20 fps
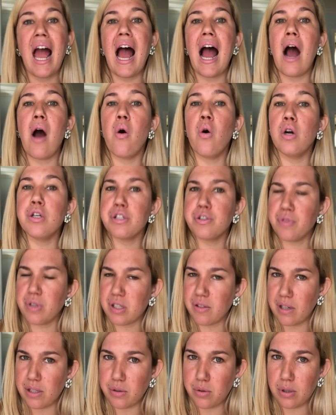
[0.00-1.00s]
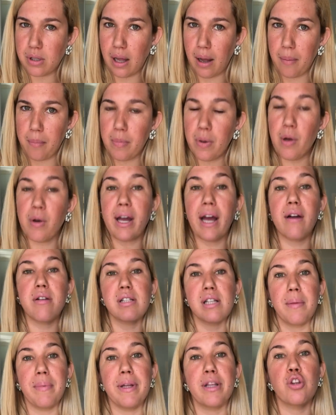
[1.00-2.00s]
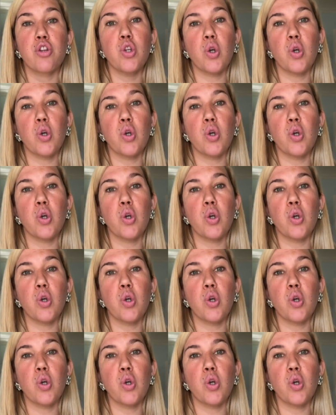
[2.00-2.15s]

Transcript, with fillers: Aonde você vai estudar? Eu quero saber